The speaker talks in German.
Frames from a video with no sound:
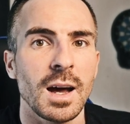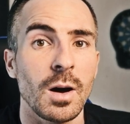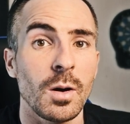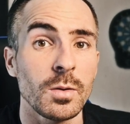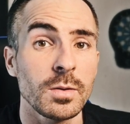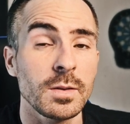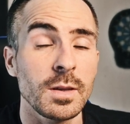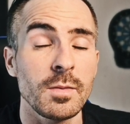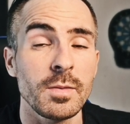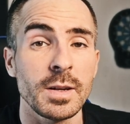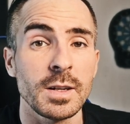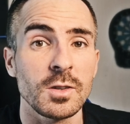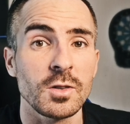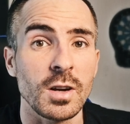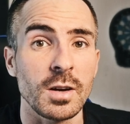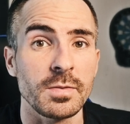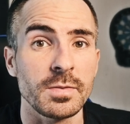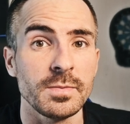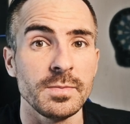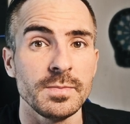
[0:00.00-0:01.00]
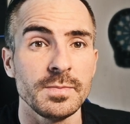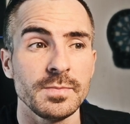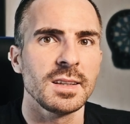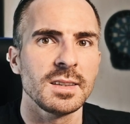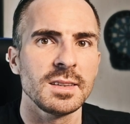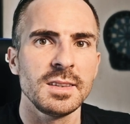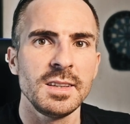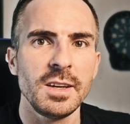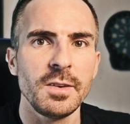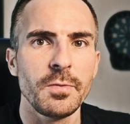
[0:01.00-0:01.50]
aus der Welt schaffen.
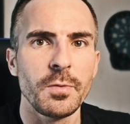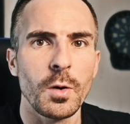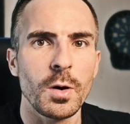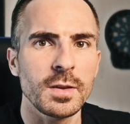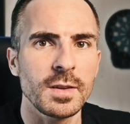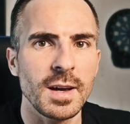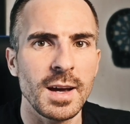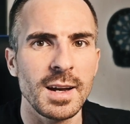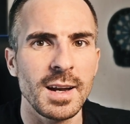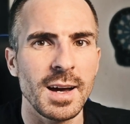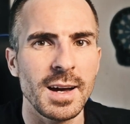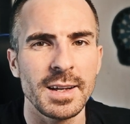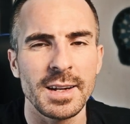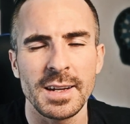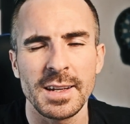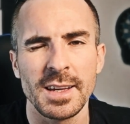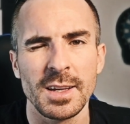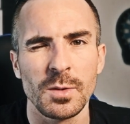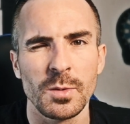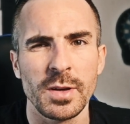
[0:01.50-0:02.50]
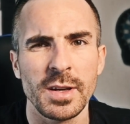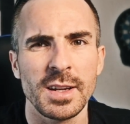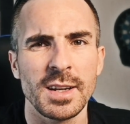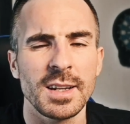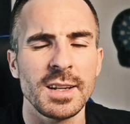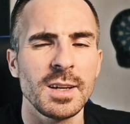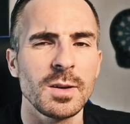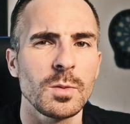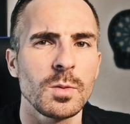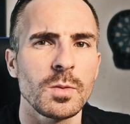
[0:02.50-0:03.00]
Die Vorteile einer ketogenen
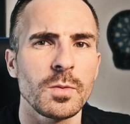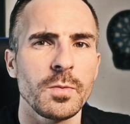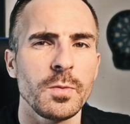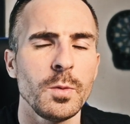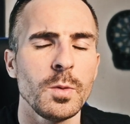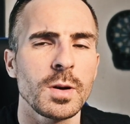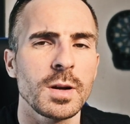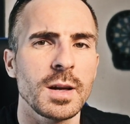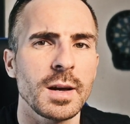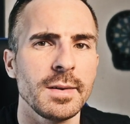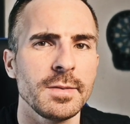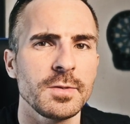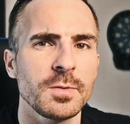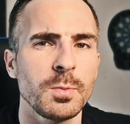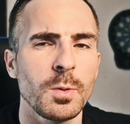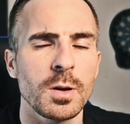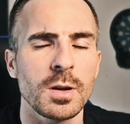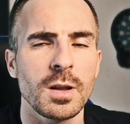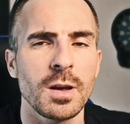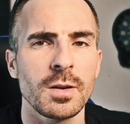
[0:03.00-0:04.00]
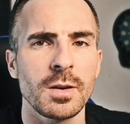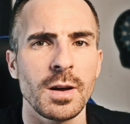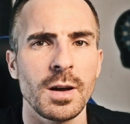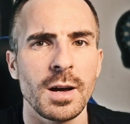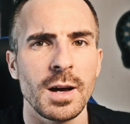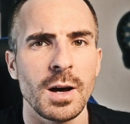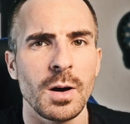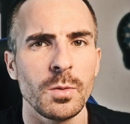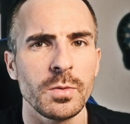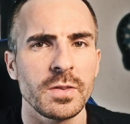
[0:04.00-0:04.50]
Ernährung für Kraftsportler
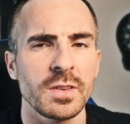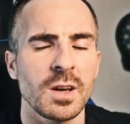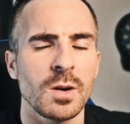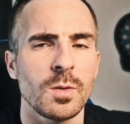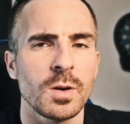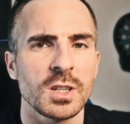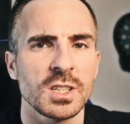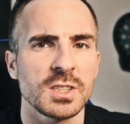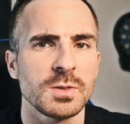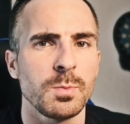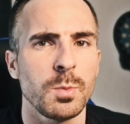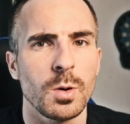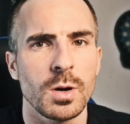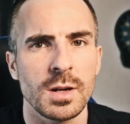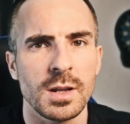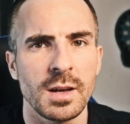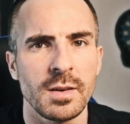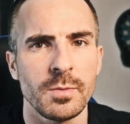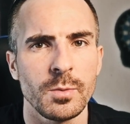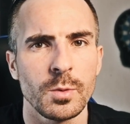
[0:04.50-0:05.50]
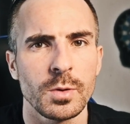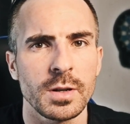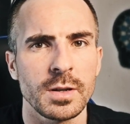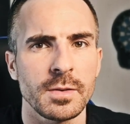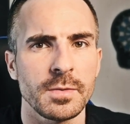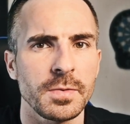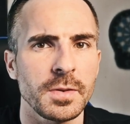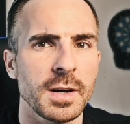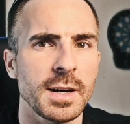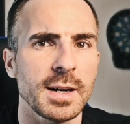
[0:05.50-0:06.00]
oder Ausdauersportler wurde
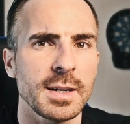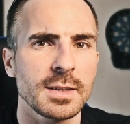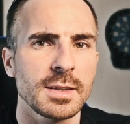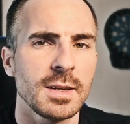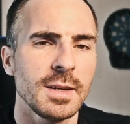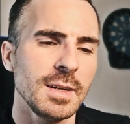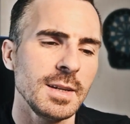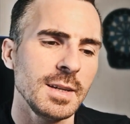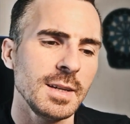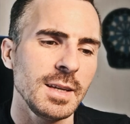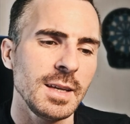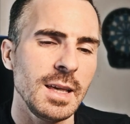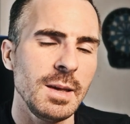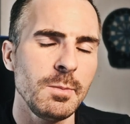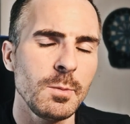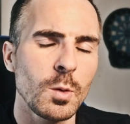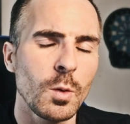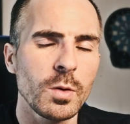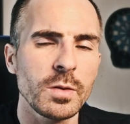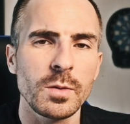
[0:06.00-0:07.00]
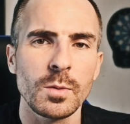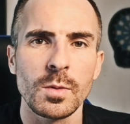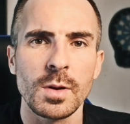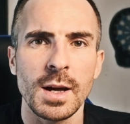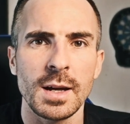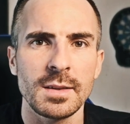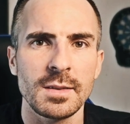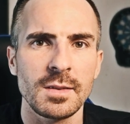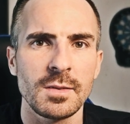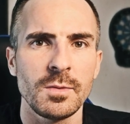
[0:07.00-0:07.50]
gefragt. Im Großen und
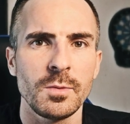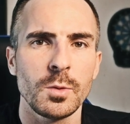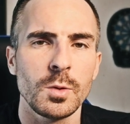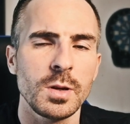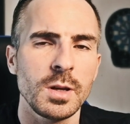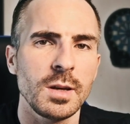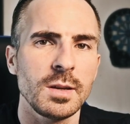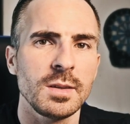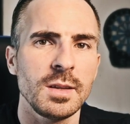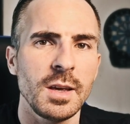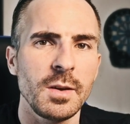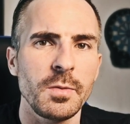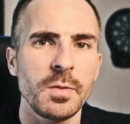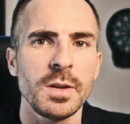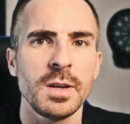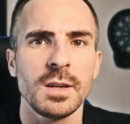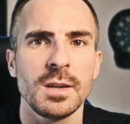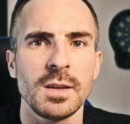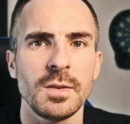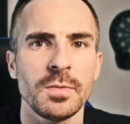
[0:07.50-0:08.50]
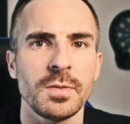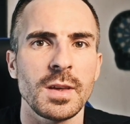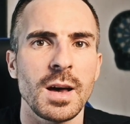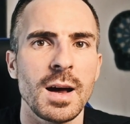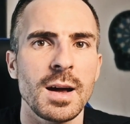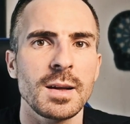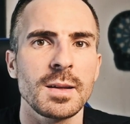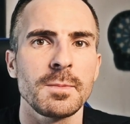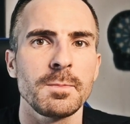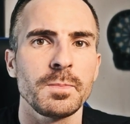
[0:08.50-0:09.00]
Ganzen würde ich definitiv
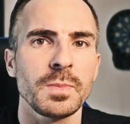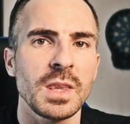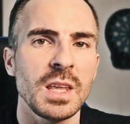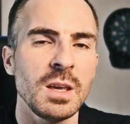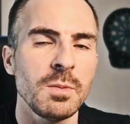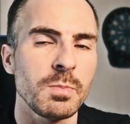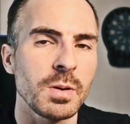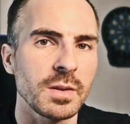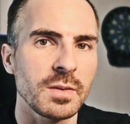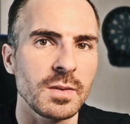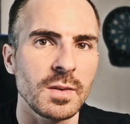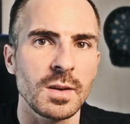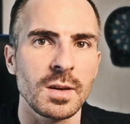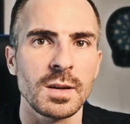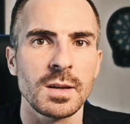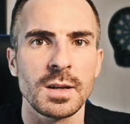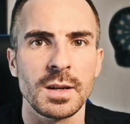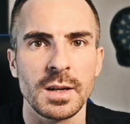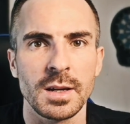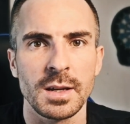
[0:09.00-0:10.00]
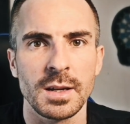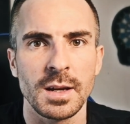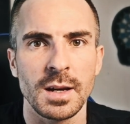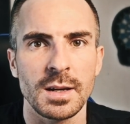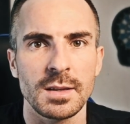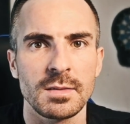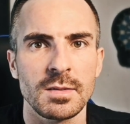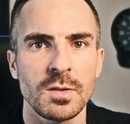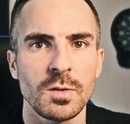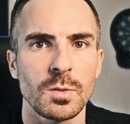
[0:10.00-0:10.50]
sagen, die bessere
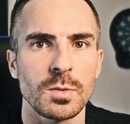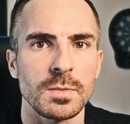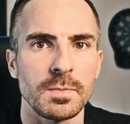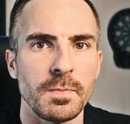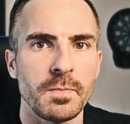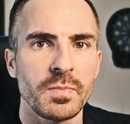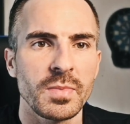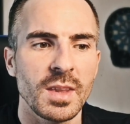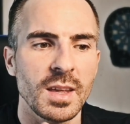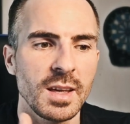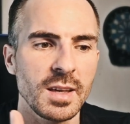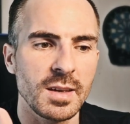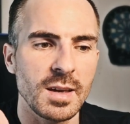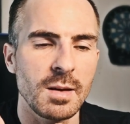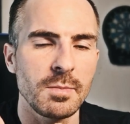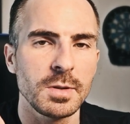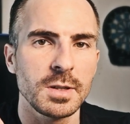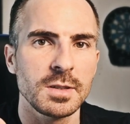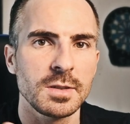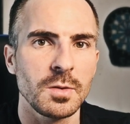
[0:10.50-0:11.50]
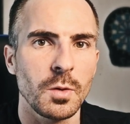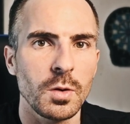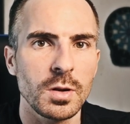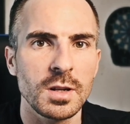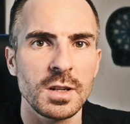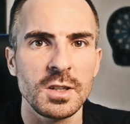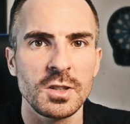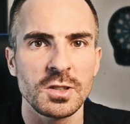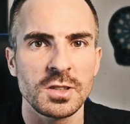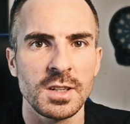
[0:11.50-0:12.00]
Regeneration. Ich kann mich
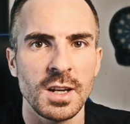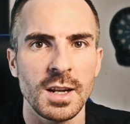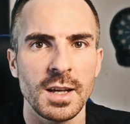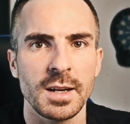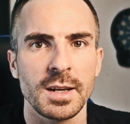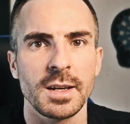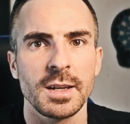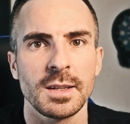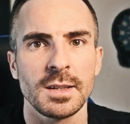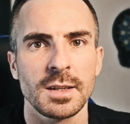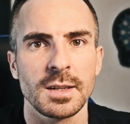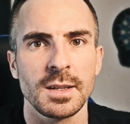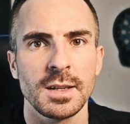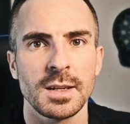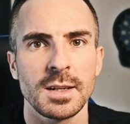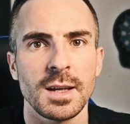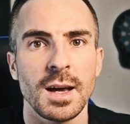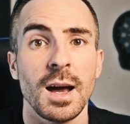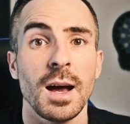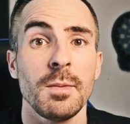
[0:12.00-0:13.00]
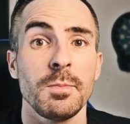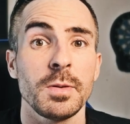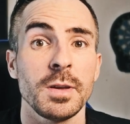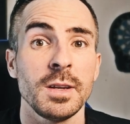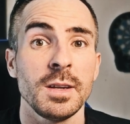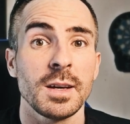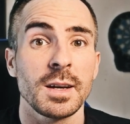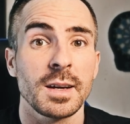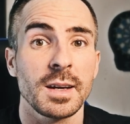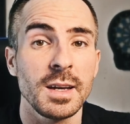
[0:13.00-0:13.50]
deutlich schneller regenerieren, habe
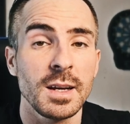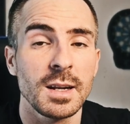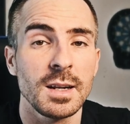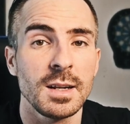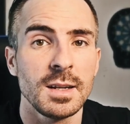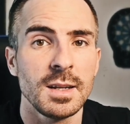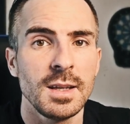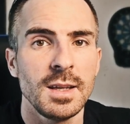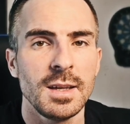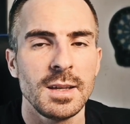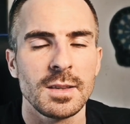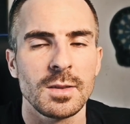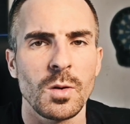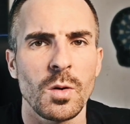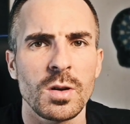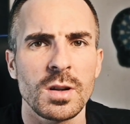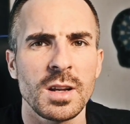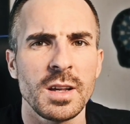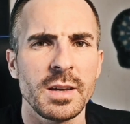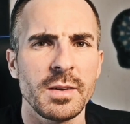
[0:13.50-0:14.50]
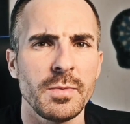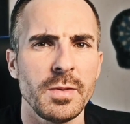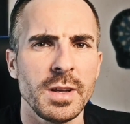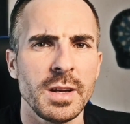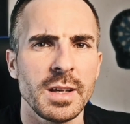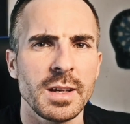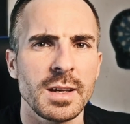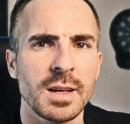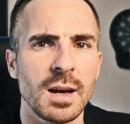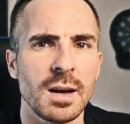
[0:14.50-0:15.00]
in der Regel deutlich
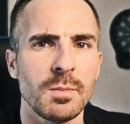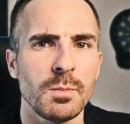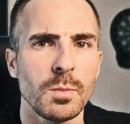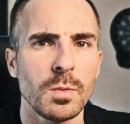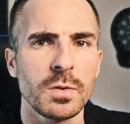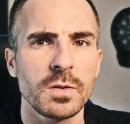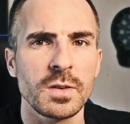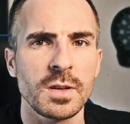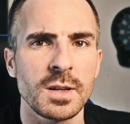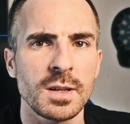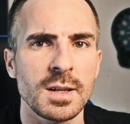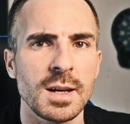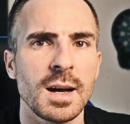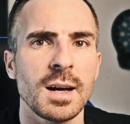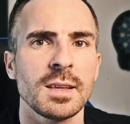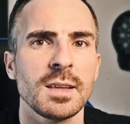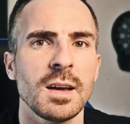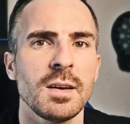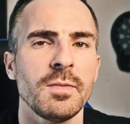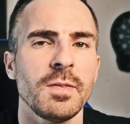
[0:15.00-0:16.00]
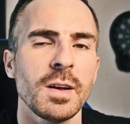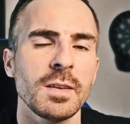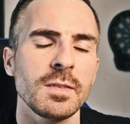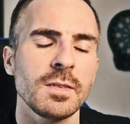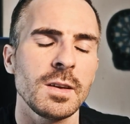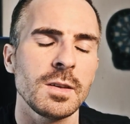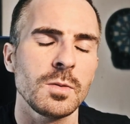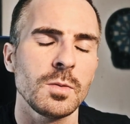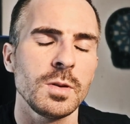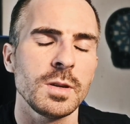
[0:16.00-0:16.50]
weniger Muskelkater, was
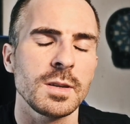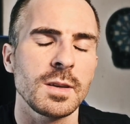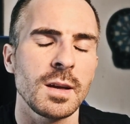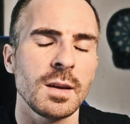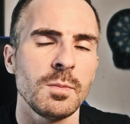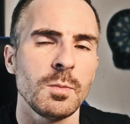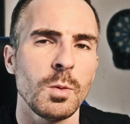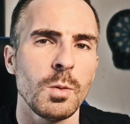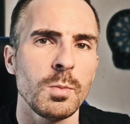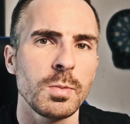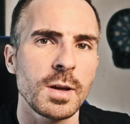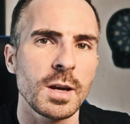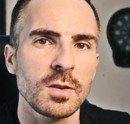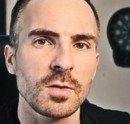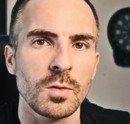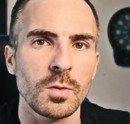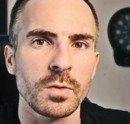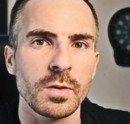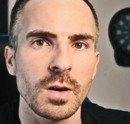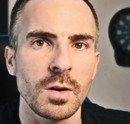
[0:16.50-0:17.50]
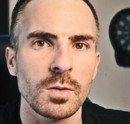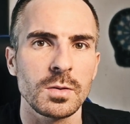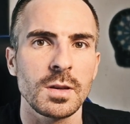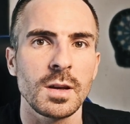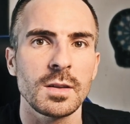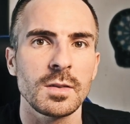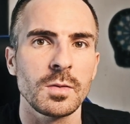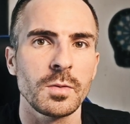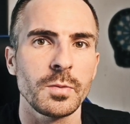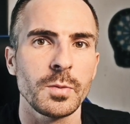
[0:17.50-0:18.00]
natürlich dann im Umkehrschluss auch
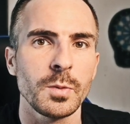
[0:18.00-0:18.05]
dazu